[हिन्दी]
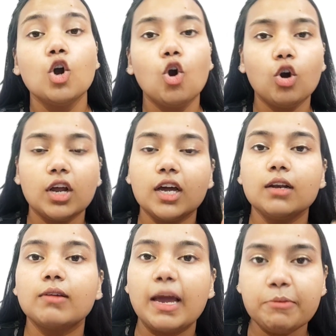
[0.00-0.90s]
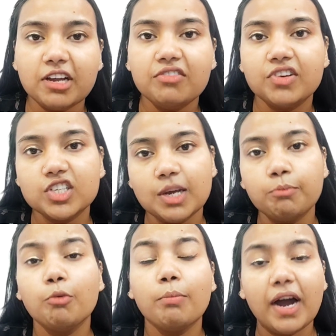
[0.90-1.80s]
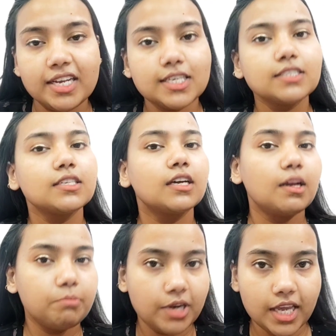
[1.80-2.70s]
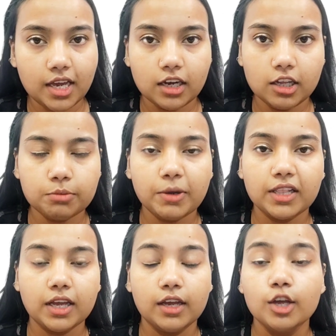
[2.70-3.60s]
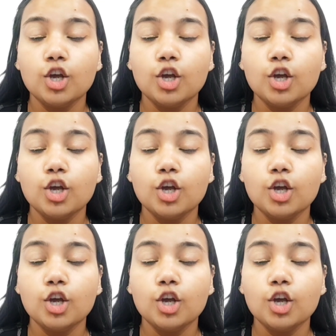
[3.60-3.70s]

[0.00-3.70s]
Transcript: और अगर केमिकल फ्री शैम्पू बाई चांस अगर आप नहीं खरीद पाते हैं